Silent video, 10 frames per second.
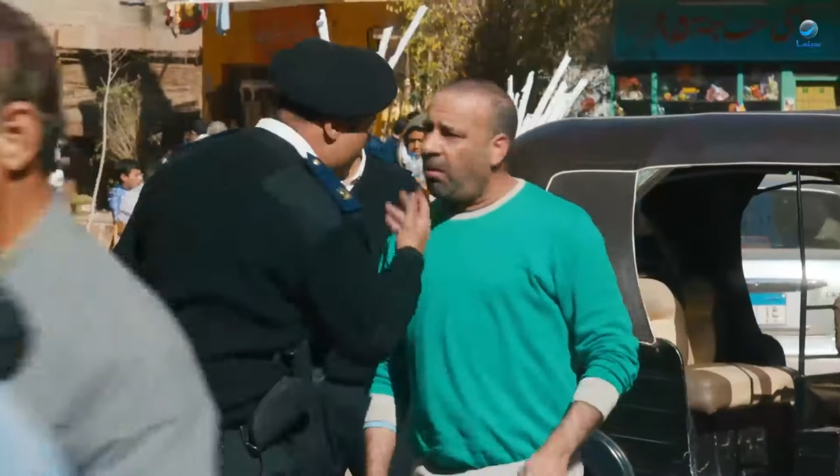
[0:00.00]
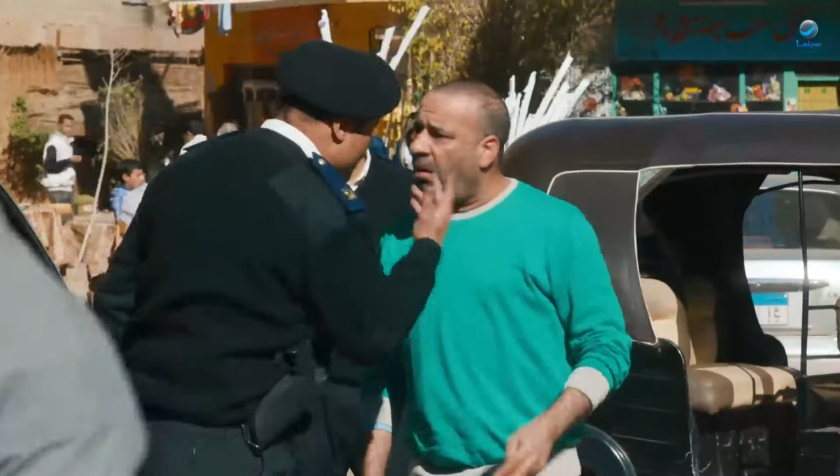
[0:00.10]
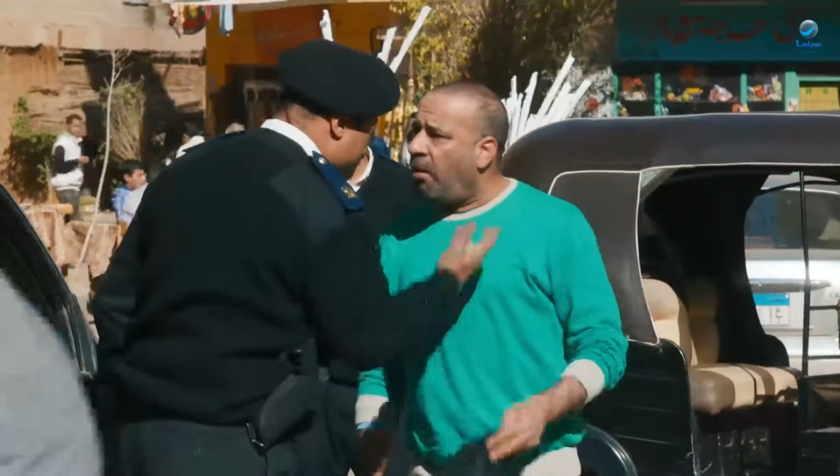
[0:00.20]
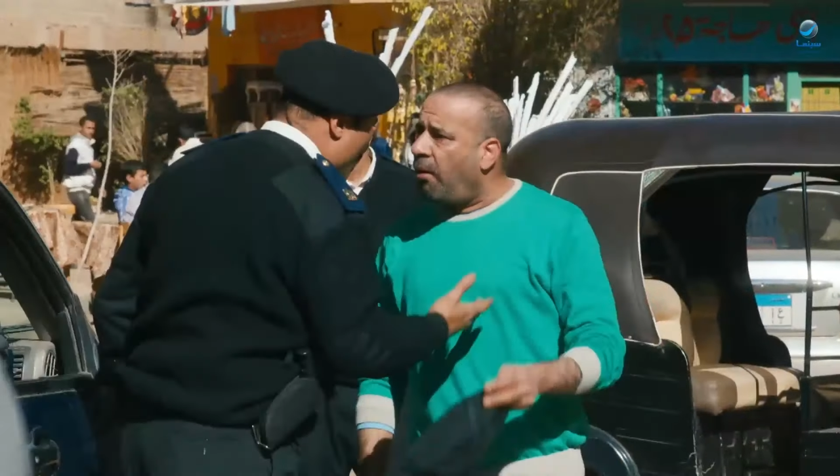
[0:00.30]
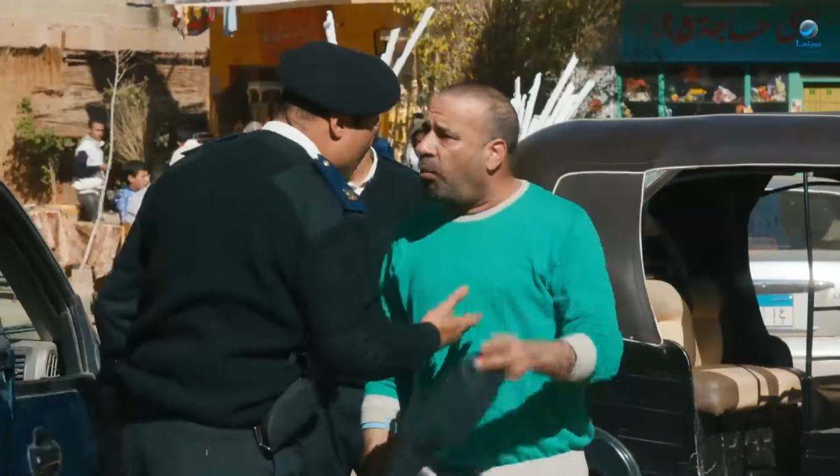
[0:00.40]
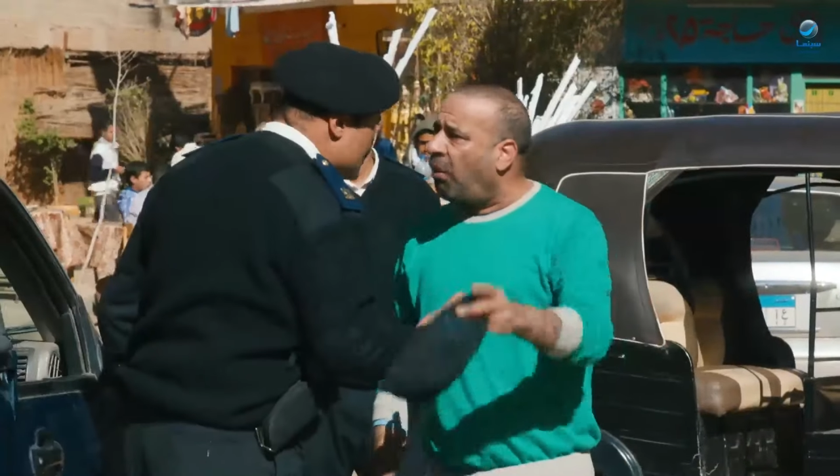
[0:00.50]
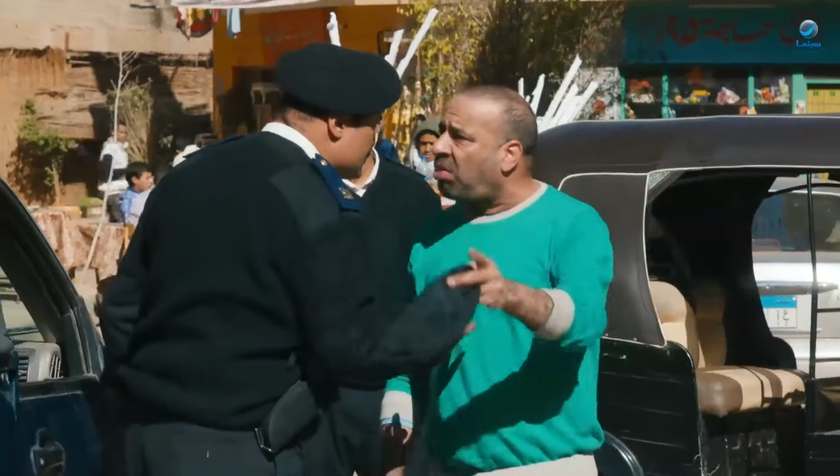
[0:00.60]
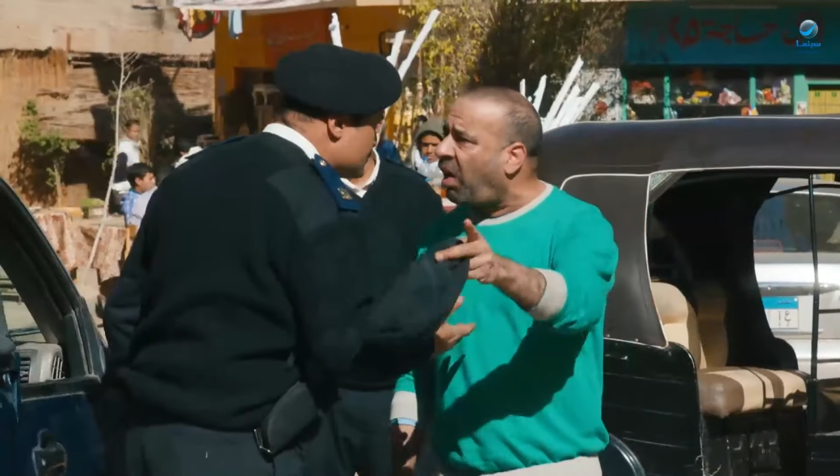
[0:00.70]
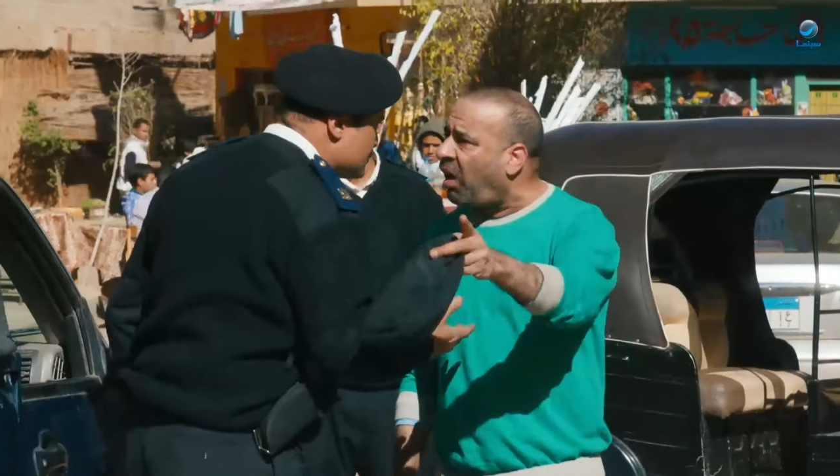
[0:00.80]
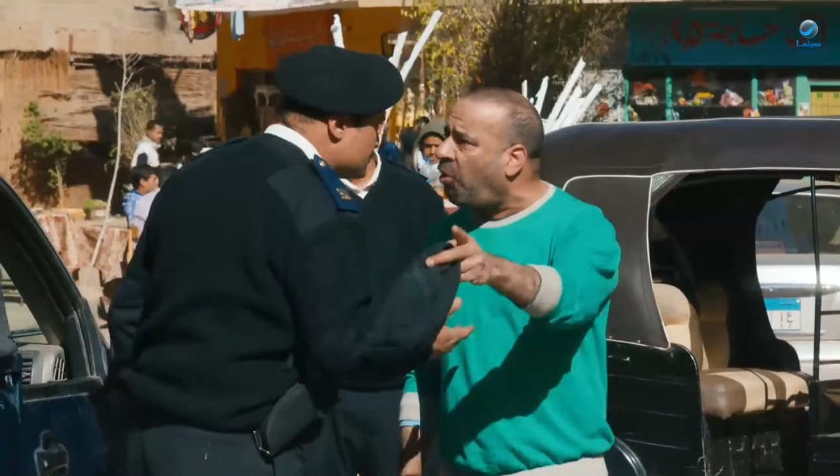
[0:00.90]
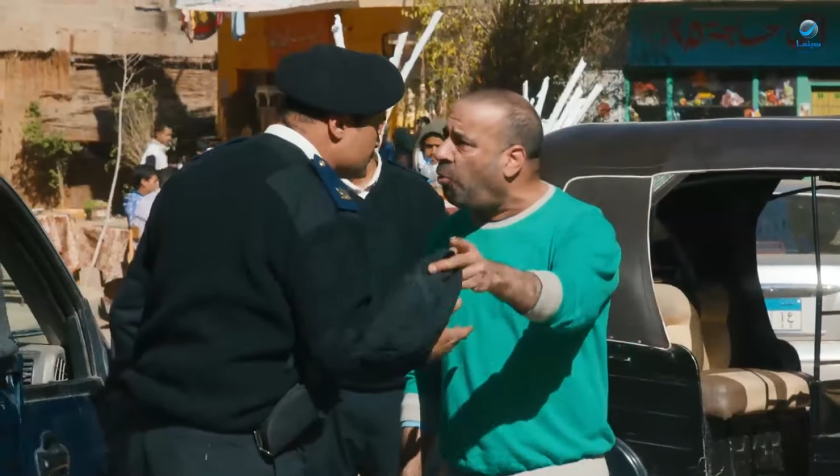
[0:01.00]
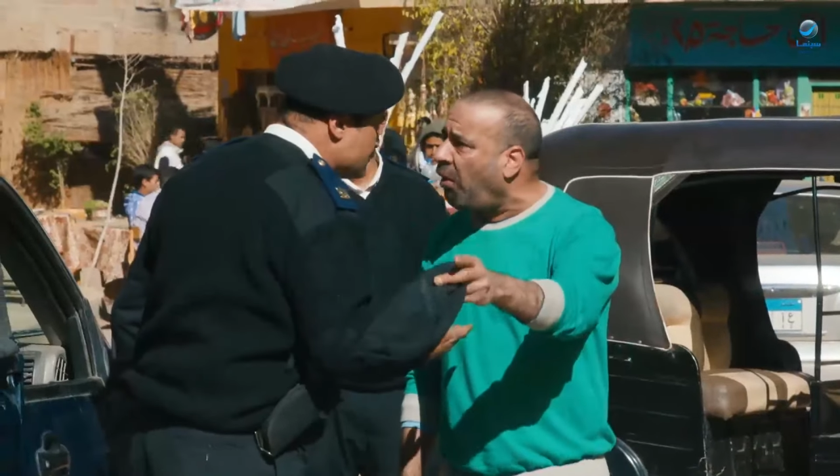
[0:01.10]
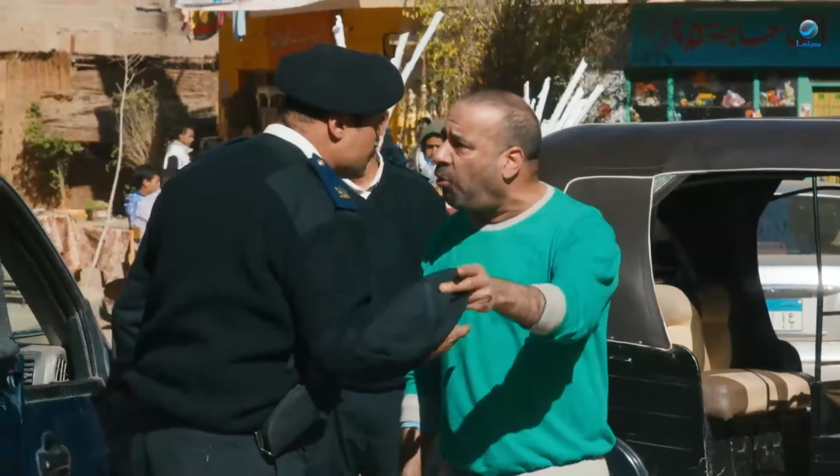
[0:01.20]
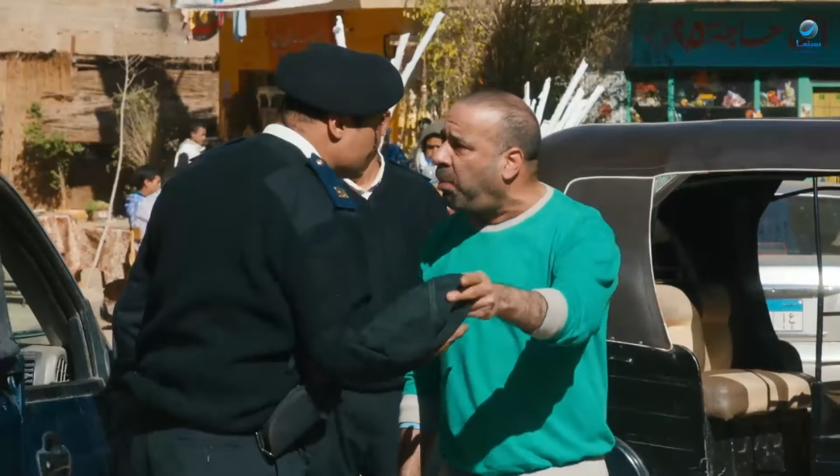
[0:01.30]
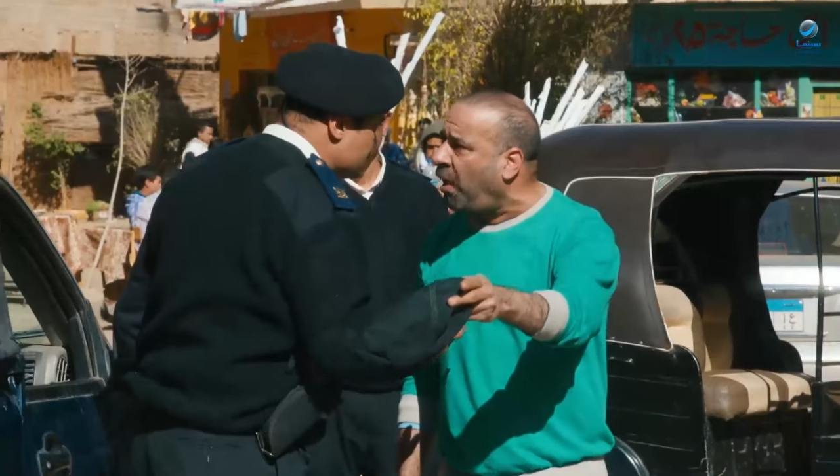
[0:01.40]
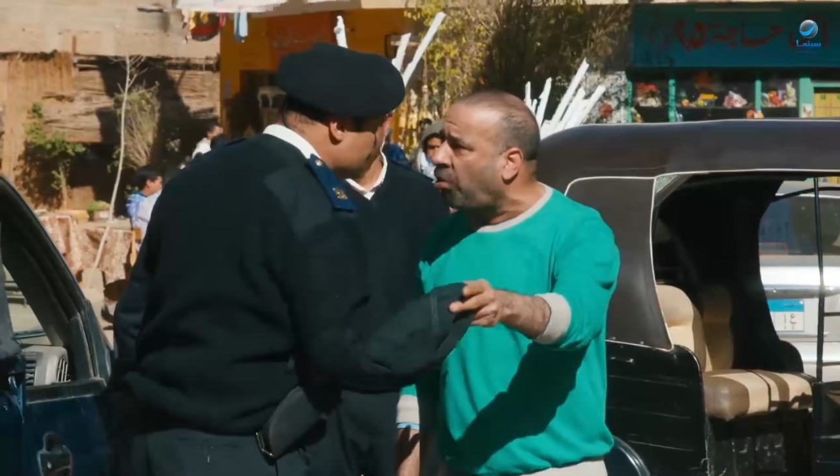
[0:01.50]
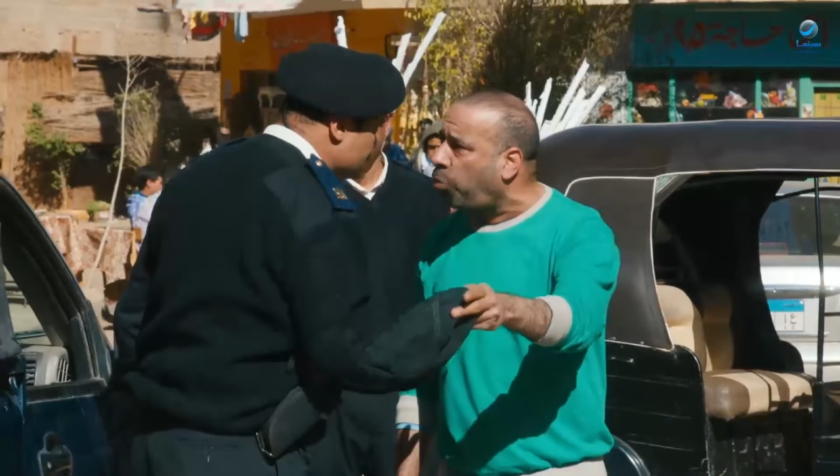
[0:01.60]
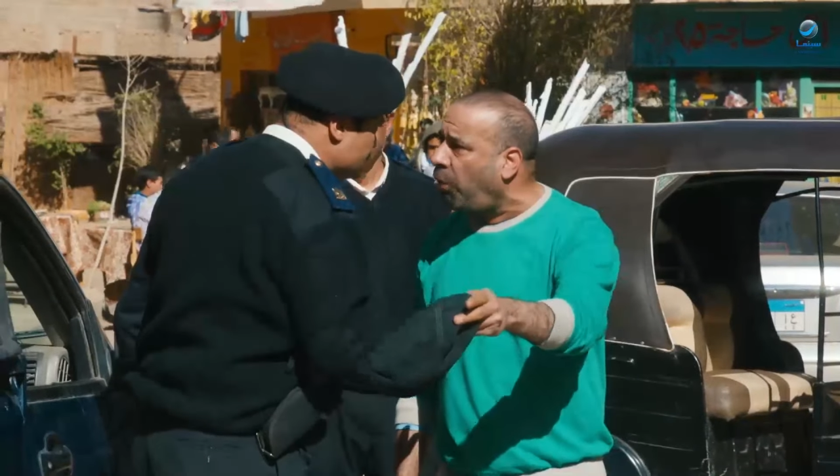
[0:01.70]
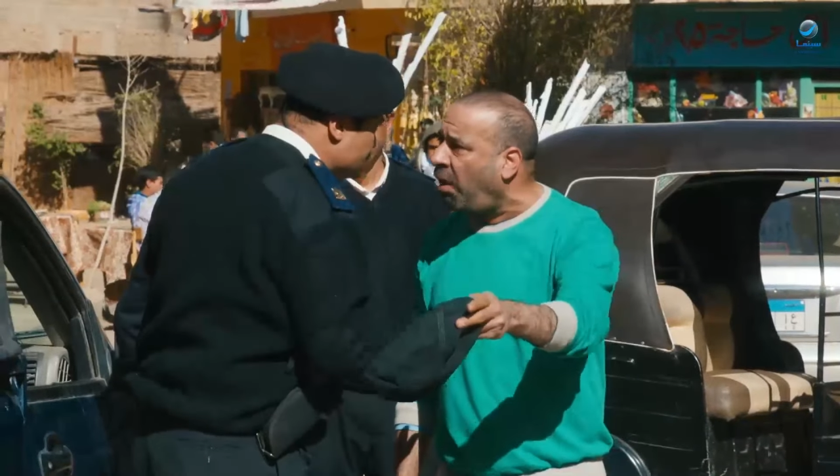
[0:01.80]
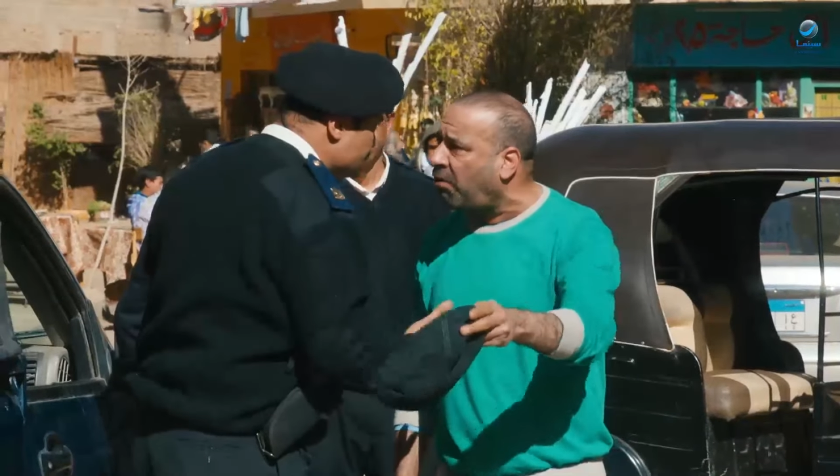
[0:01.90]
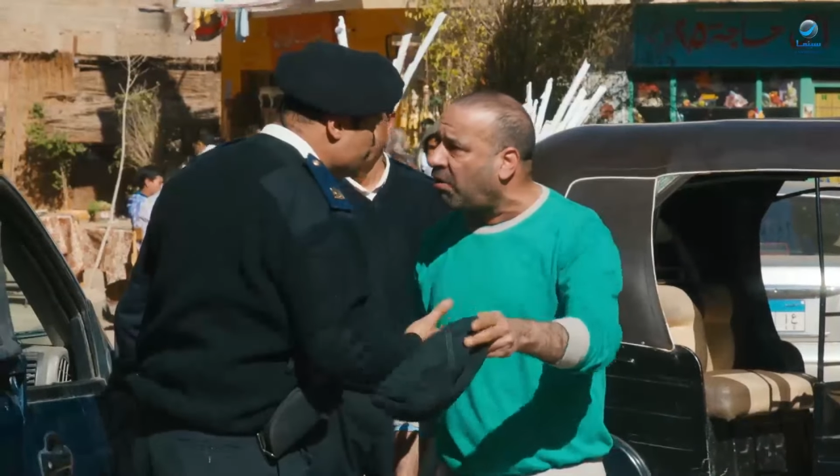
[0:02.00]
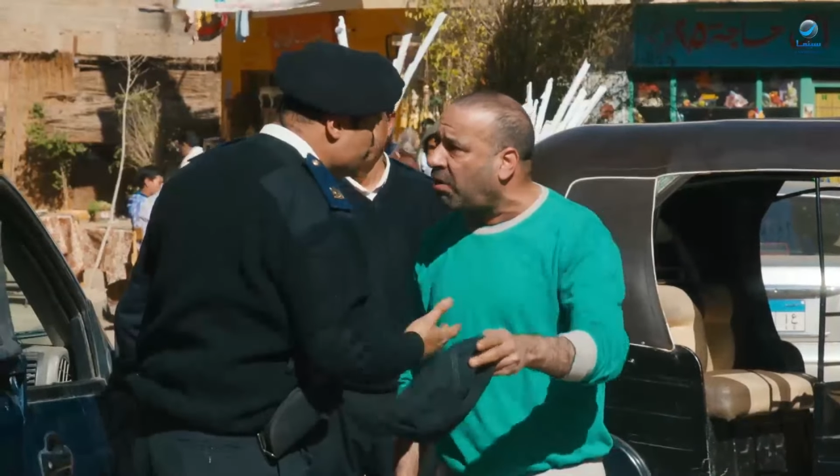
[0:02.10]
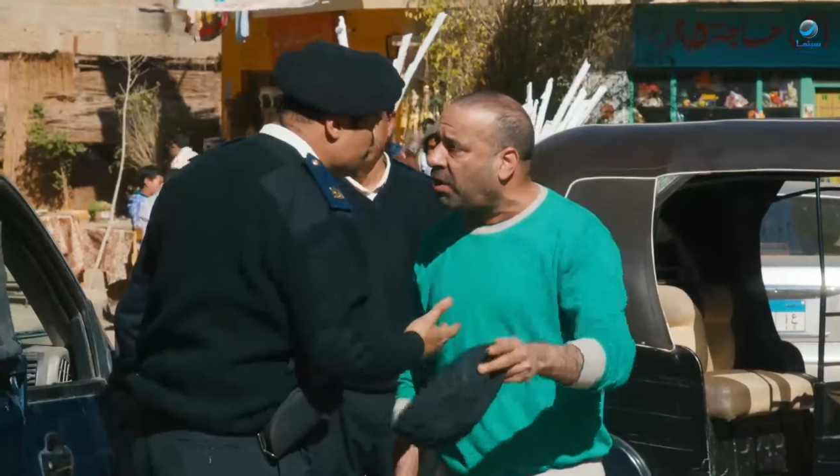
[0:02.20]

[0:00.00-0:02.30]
حصو؟ وساخه وماله البلد دول حضرتك